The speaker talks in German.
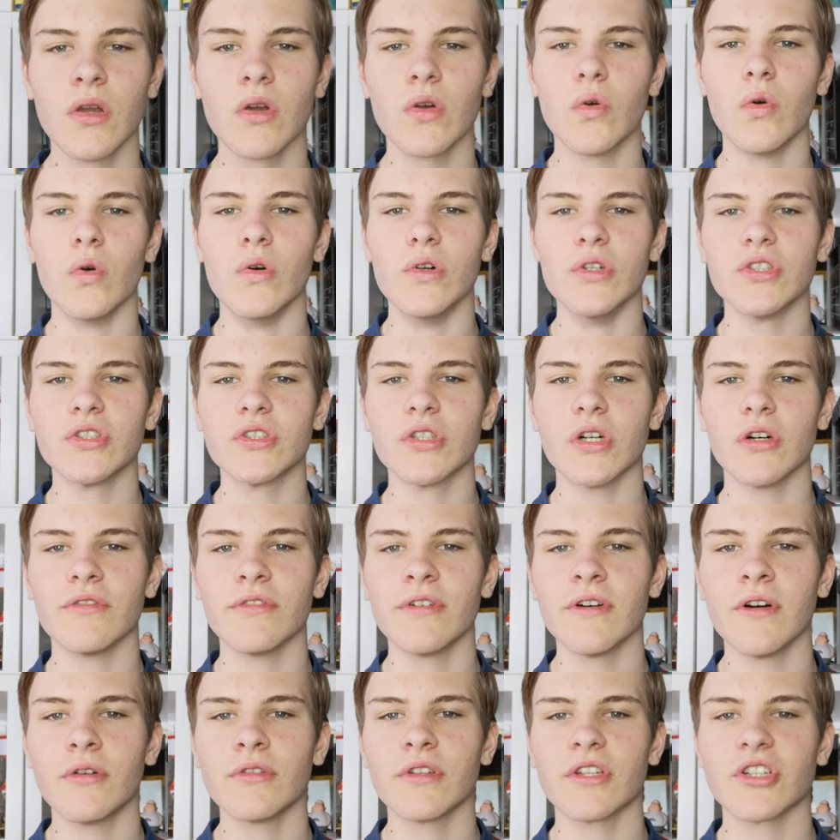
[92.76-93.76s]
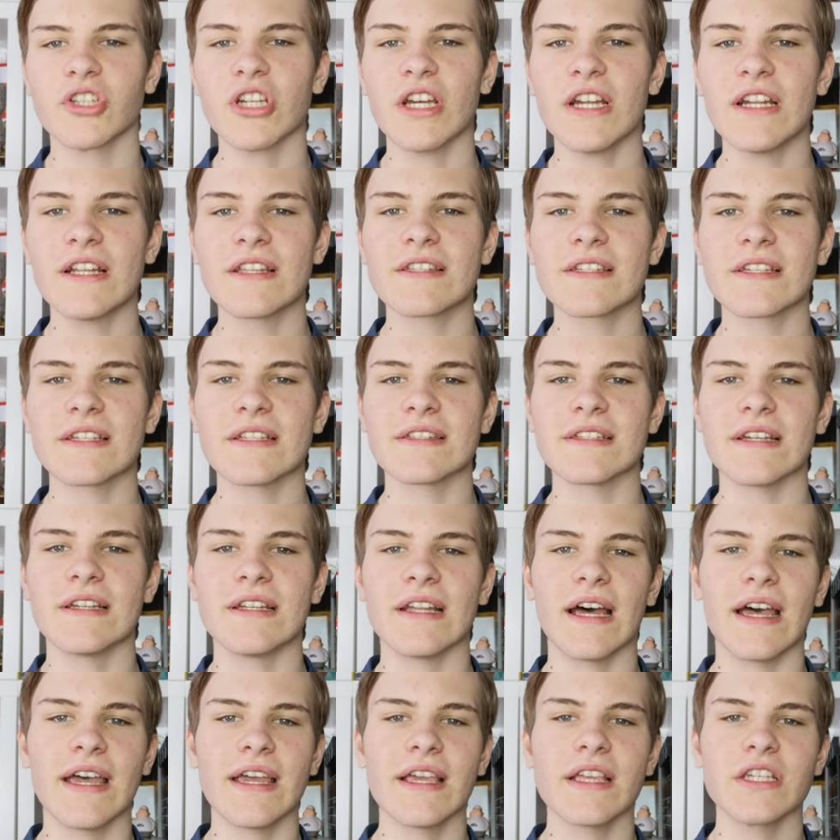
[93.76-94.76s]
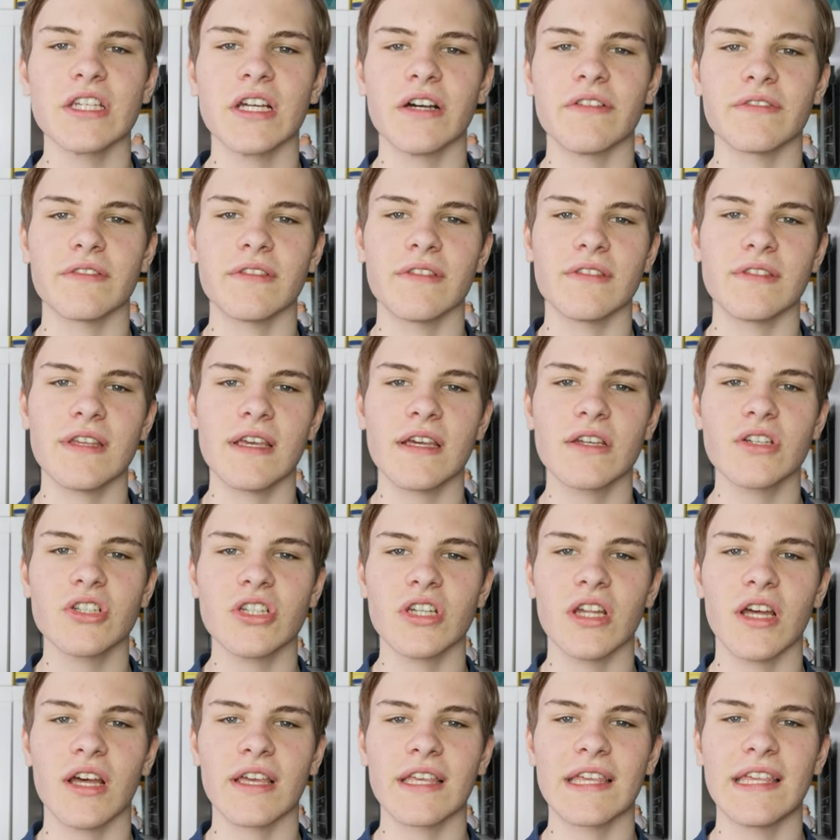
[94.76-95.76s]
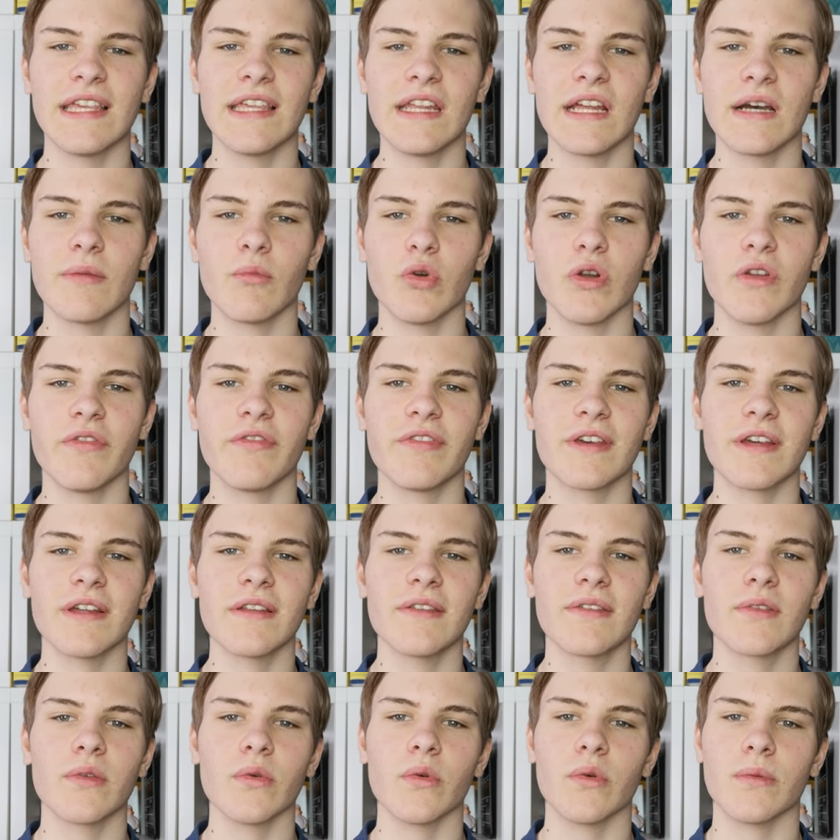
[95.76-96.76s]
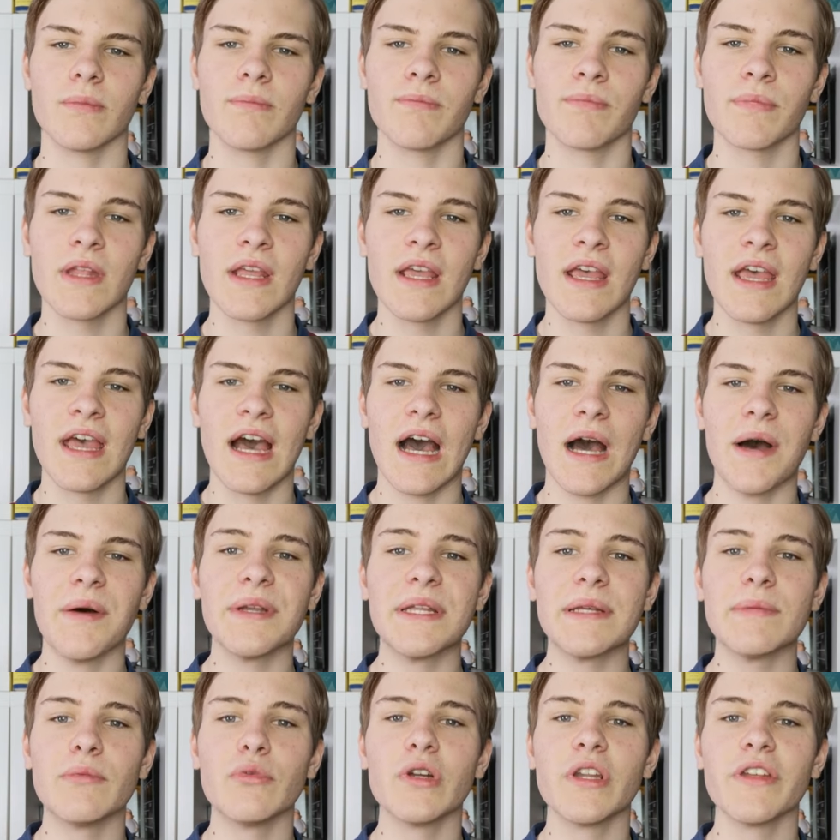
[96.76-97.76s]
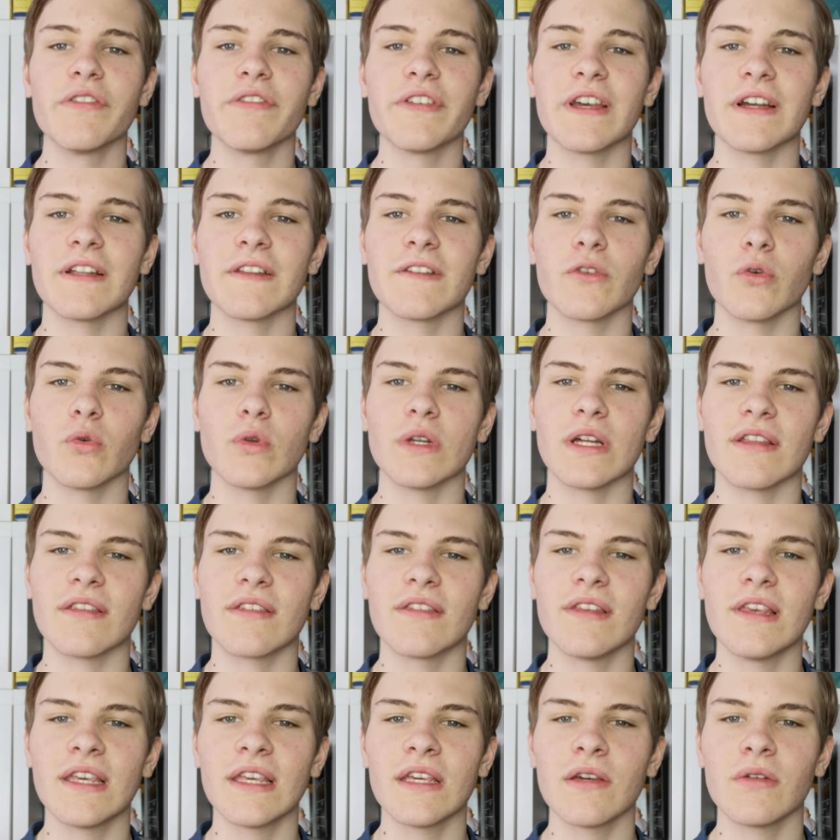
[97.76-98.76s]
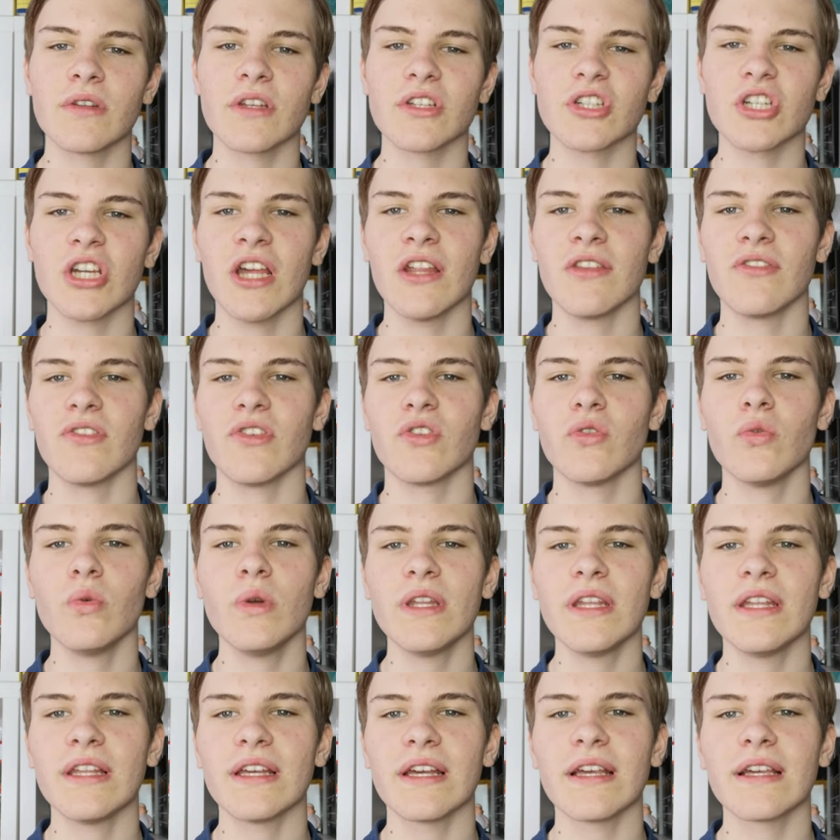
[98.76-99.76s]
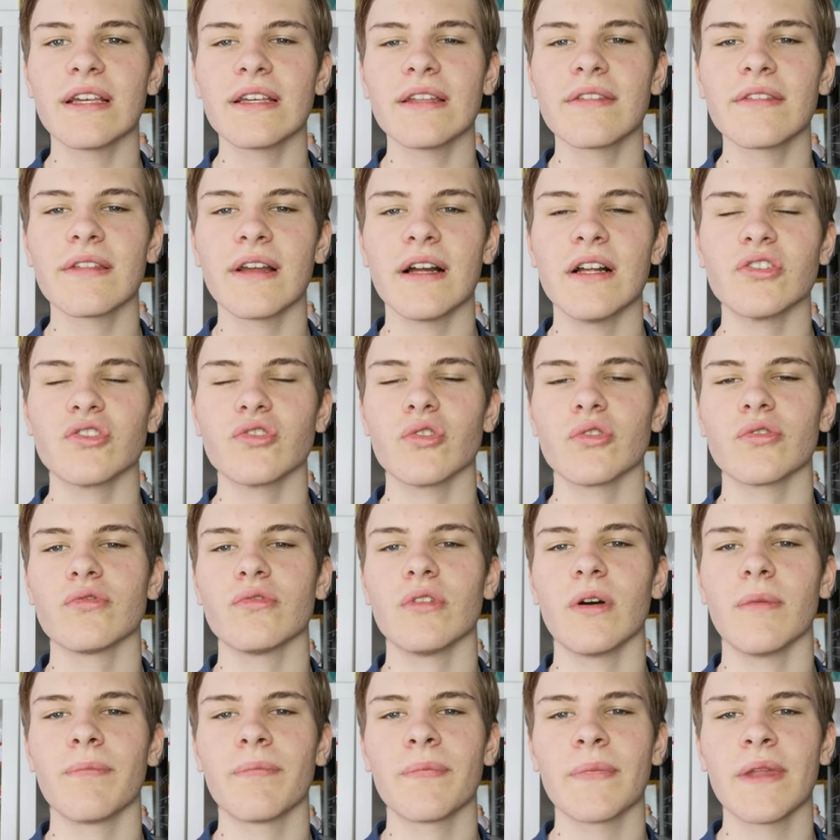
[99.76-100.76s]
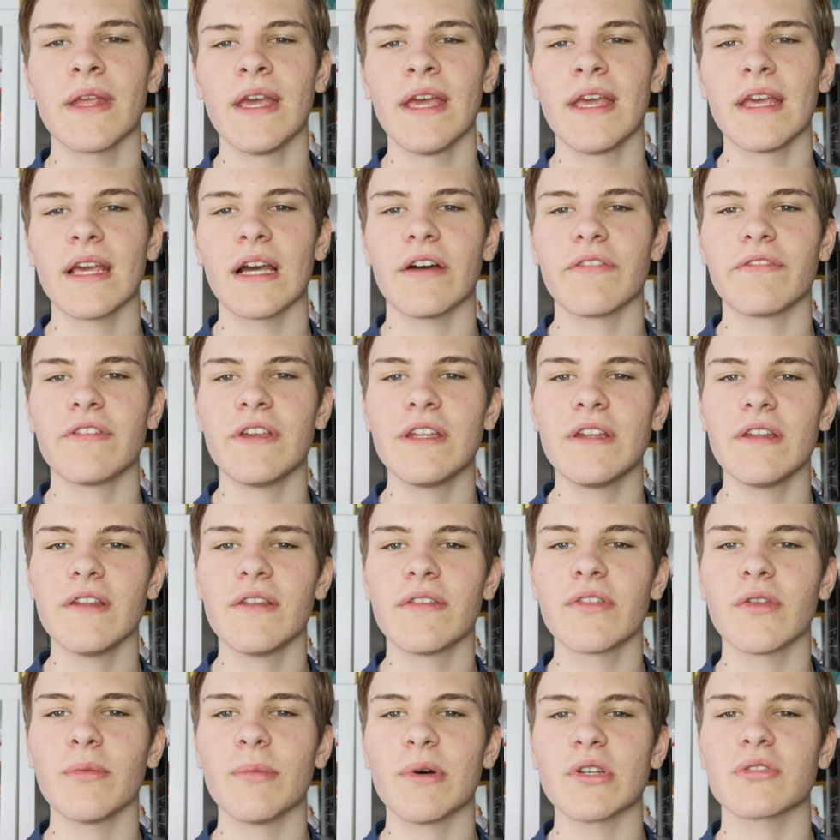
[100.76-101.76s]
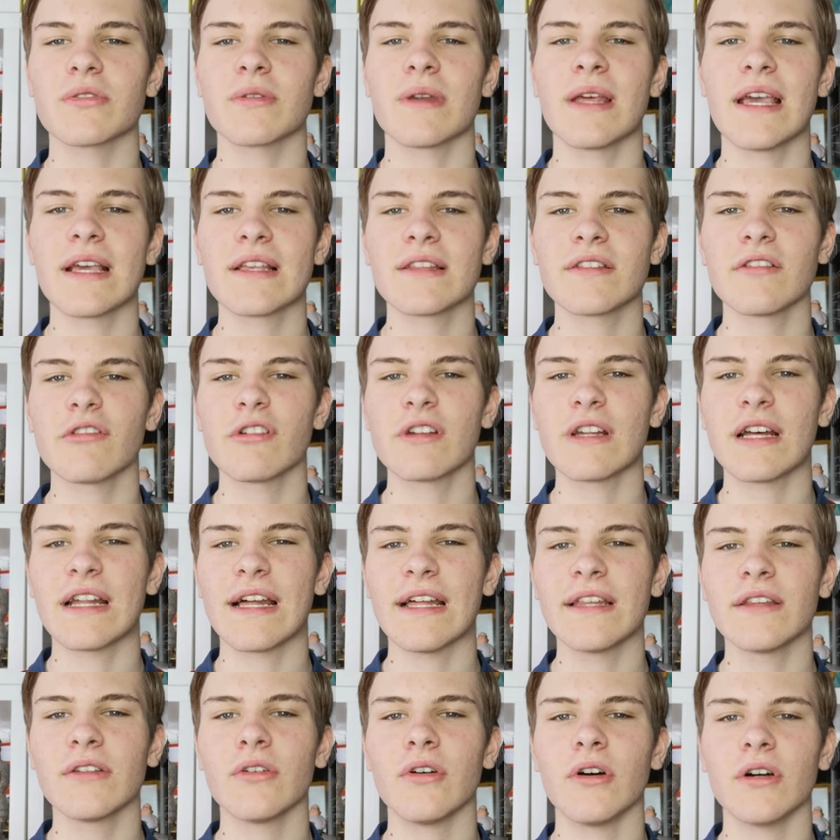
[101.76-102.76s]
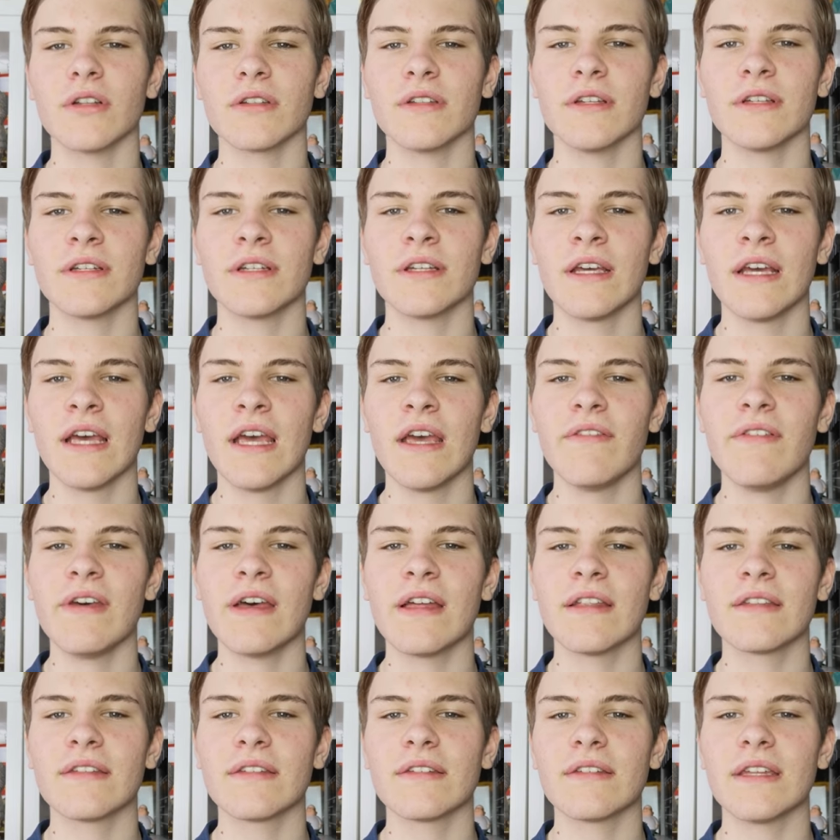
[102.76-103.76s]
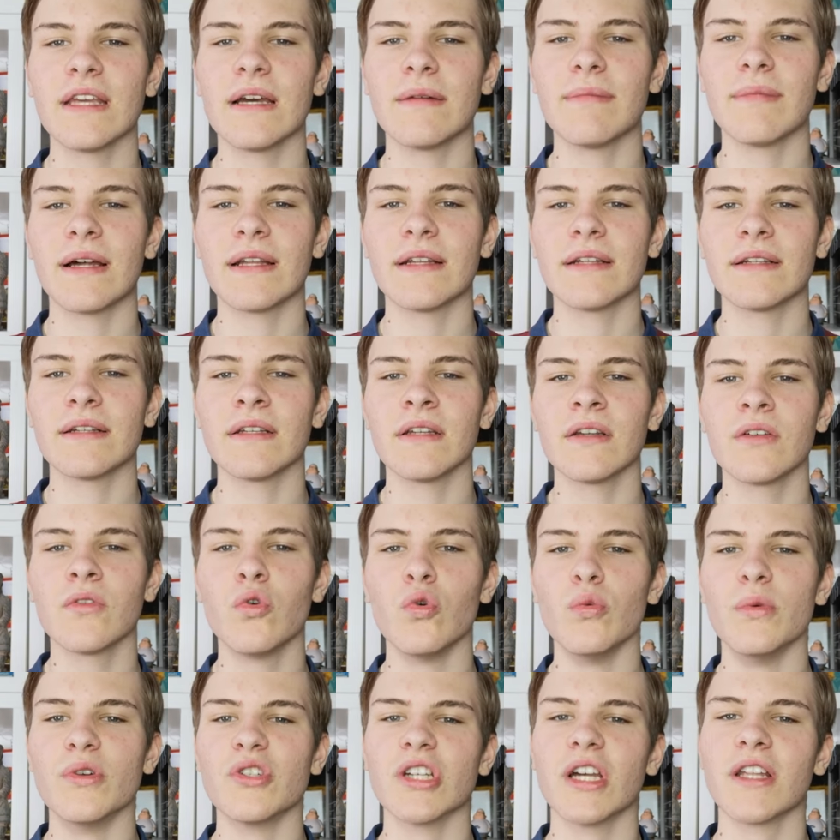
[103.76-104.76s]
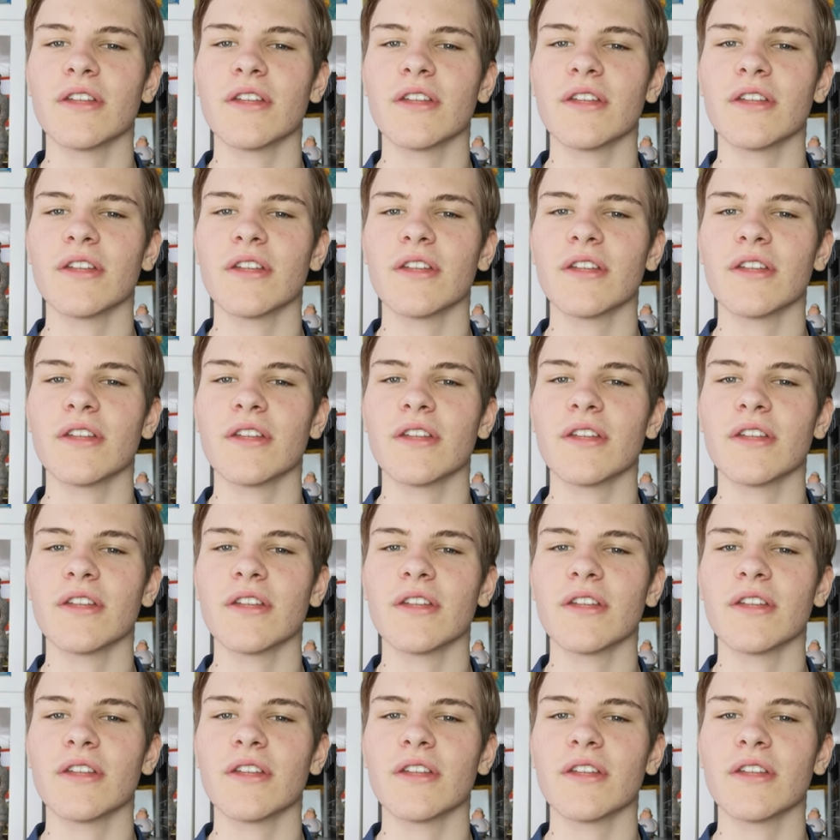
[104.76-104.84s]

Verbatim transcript: Kohlenstoff unterscheidet sich in seinen Eigenschaften sehr stark je nach Modifikation aber die Modifikation an sich unterscheidet sich nur in ihrer Kristallstruktur. Graphit ist zum Beispiel hexagonal angeordnet, während Diamanten kubisch